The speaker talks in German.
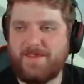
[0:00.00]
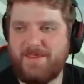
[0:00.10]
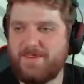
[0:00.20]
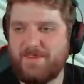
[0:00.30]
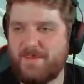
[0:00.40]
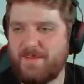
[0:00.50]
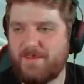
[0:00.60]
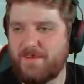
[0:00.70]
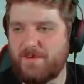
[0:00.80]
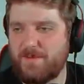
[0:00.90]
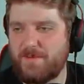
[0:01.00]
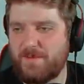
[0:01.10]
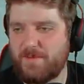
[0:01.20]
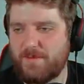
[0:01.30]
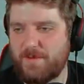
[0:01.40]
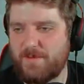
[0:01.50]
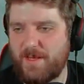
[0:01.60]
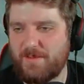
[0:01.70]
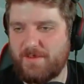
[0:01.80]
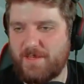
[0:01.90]
Es ist, es, ist, es ist so eine
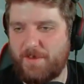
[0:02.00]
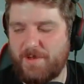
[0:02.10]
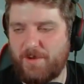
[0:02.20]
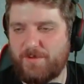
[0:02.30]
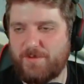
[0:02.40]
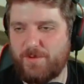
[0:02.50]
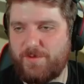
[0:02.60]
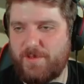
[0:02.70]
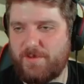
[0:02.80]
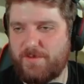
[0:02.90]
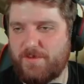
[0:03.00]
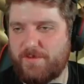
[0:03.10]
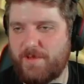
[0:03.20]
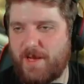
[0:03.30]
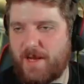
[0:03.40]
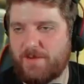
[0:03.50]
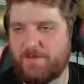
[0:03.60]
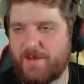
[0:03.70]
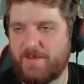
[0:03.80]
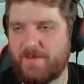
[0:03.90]
Sache, das kann man auf so viele, viele Arten und
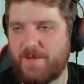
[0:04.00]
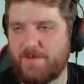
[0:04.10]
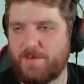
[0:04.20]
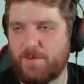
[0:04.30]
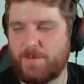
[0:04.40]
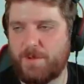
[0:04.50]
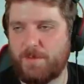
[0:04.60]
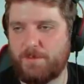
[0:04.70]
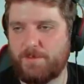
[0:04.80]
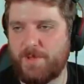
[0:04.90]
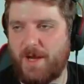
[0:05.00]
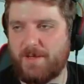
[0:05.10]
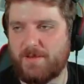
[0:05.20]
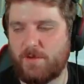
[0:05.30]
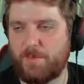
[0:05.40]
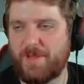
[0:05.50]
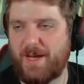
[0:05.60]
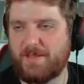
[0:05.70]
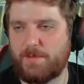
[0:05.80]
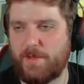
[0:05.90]
Weisen einfach be ähm, beachten oder
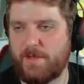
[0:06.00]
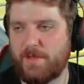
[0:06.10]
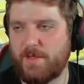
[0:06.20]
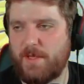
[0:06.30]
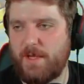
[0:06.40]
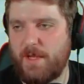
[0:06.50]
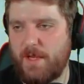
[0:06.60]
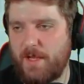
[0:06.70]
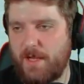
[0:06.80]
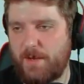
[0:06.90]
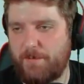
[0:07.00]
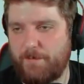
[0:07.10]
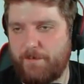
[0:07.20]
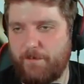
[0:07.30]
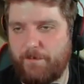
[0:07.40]
betrachten, meine ich. Ähm,